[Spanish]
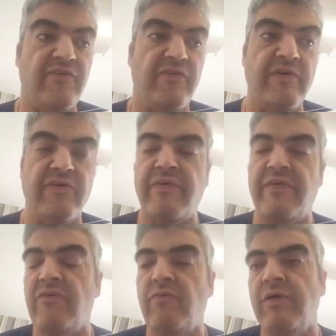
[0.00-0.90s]
desde
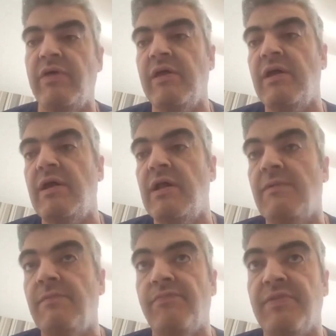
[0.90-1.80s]

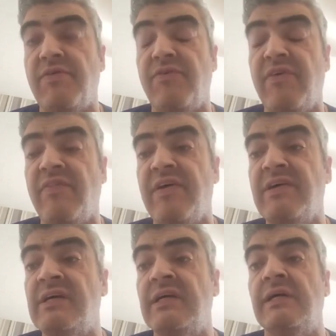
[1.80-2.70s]
2017.